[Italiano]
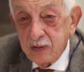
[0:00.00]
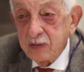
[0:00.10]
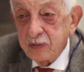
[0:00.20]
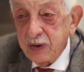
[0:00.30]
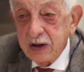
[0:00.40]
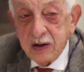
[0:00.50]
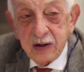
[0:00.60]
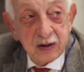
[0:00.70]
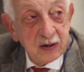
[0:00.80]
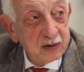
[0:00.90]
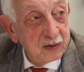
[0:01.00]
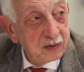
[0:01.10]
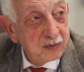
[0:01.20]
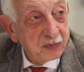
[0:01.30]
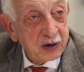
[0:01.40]
un
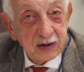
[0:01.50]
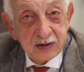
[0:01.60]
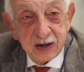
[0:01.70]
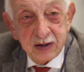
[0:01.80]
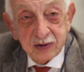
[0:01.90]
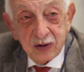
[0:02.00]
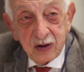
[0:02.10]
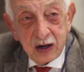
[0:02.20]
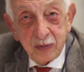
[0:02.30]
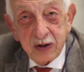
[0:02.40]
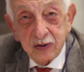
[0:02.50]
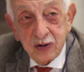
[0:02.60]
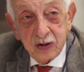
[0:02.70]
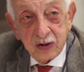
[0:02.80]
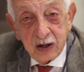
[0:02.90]
bel pranzetto alla
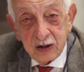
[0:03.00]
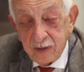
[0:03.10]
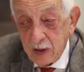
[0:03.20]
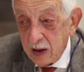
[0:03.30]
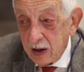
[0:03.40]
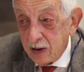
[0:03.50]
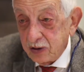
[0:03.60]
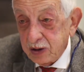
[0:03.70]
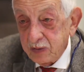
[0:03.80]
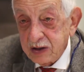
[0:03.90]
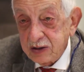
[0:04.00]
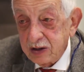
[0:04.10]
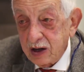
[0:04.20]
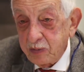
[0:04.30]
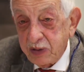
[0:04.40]
McDonald's, o ti mangi
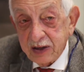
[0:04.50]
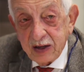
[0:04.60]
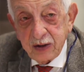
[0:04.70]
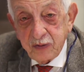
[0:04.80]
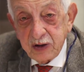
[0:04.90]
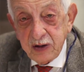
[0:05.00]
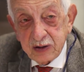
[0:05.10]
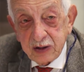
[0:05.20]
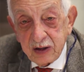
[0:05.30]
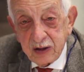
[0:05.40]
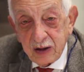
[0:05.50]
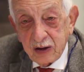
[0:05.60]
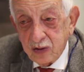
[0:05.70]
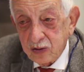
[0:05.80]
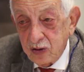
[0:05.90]
delle patate fritte
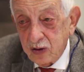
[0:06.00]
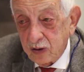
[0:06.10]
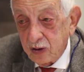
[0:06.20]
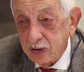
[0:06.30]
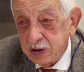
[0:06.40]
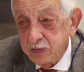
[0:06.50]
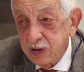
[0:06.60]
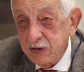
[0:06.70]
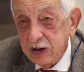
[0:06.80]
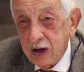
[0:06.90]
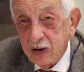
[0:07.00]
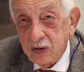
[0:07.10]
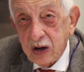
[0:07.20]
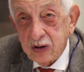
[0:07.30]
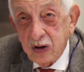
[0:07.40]
a Gogo, o ti bevi della
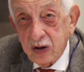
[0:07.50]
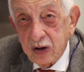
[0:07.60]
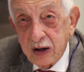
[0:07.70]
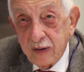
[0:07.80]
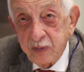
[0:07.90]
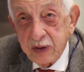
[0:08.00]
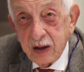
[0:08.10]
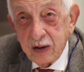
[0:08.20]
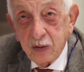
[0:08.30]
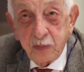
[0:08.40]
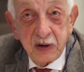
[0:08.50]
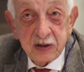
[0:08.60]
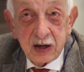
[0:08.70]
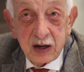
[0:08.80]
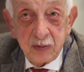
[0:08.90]
Coca-Cola, non
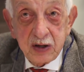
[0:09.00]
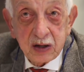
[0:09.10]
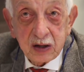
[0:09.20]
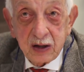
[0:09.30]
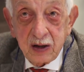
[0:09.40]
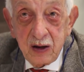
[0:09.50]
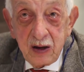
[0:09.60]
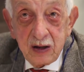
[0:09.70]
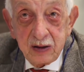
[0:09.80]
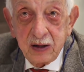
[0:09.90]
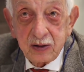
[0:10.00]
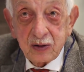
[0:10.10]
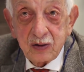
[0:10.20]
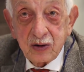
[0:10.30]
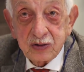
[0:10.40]
pensare mica che
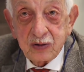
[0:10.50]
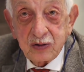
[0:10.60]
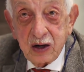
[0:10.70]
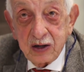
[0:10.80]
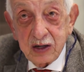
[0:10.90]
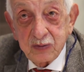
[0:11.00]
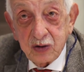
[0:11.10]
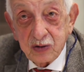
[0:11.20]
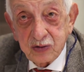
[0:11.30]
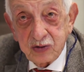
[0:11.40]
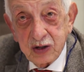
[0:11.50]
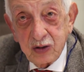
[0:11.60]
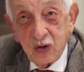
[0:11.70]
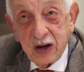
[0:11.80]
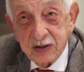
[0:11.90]
dentro il nostro organismo non
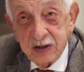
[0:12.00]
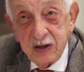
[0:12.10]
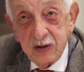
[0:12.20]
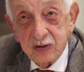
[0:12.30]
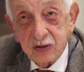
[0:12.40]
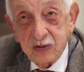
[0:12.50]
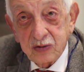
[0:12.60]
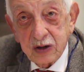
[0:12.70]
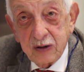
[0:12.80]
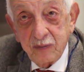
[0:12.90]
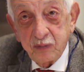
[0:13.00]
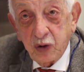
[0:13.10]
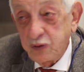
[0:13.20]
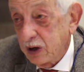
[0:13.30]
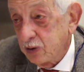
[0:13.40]
succeda un casino, scusa.
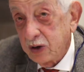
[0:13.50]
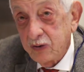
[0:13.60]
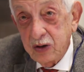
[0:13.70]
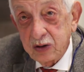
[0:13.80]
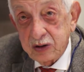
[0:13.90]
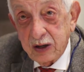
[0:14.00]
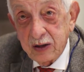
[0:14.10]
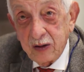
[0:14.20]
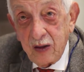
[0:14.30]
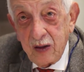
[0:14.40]
Puoi farlo una volta,